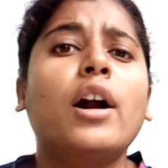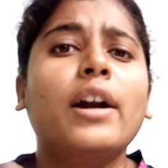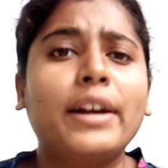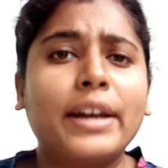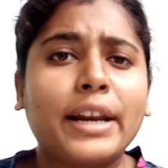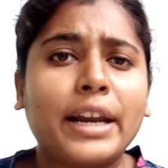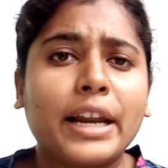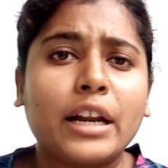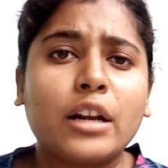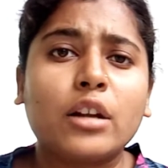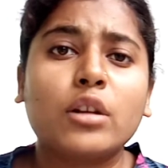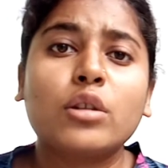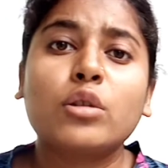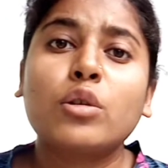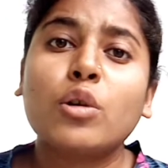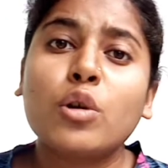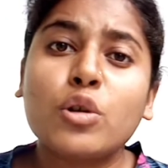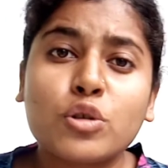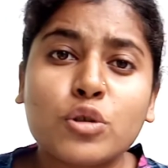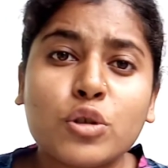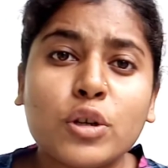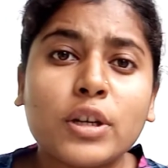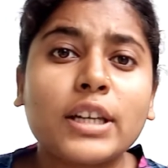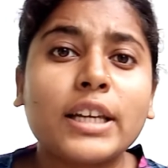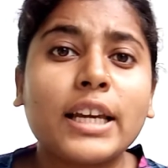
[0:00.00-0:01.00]
और ट्रेन
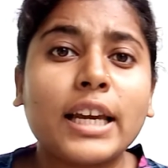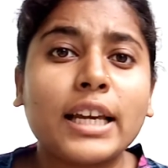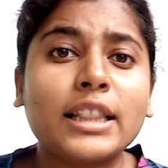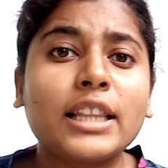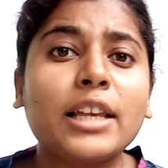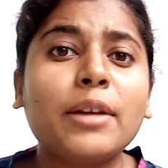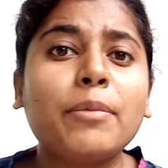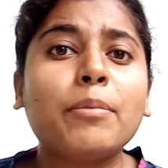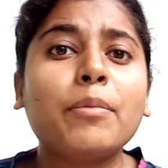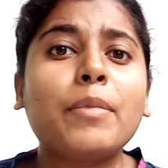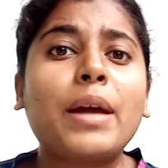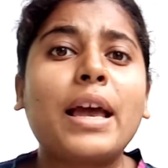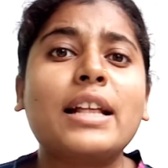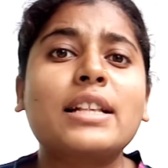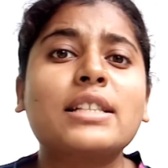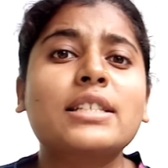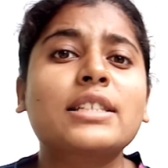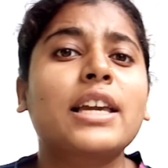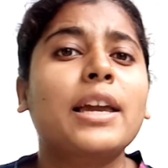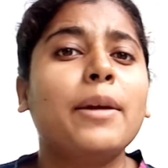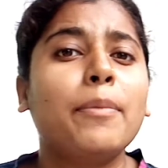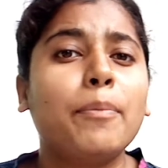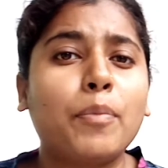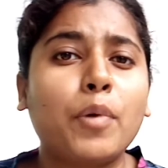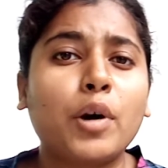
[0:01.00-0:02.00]
दोस्तों ये थे मैथ्स
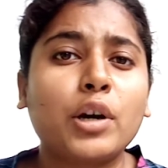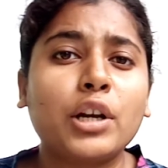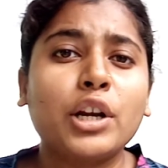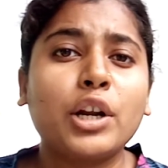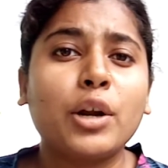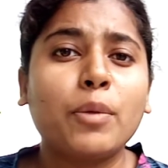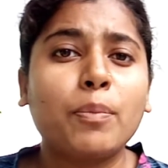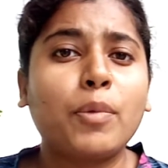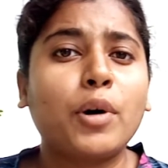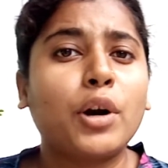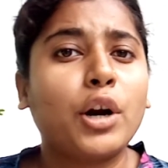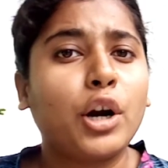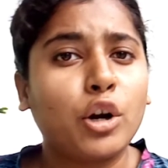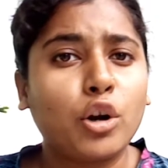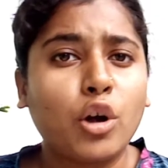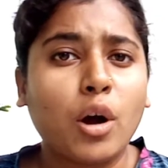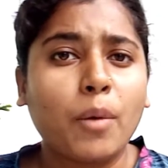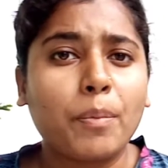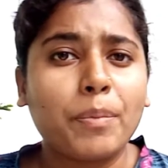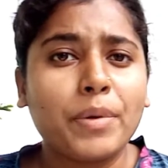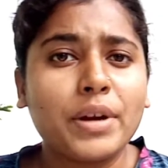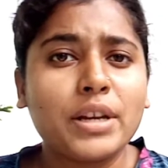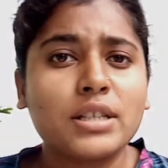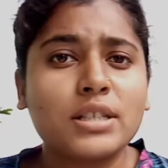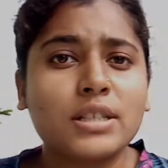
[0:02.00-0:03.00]
के इंपॉर्टेंट इंपॉर्टेंट
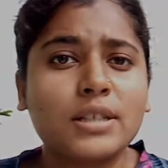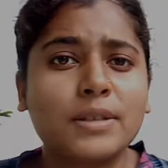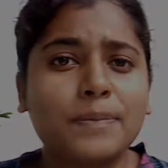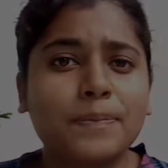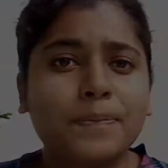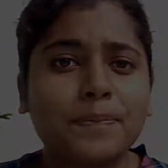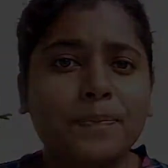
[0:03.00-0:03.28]
टॉपिक्स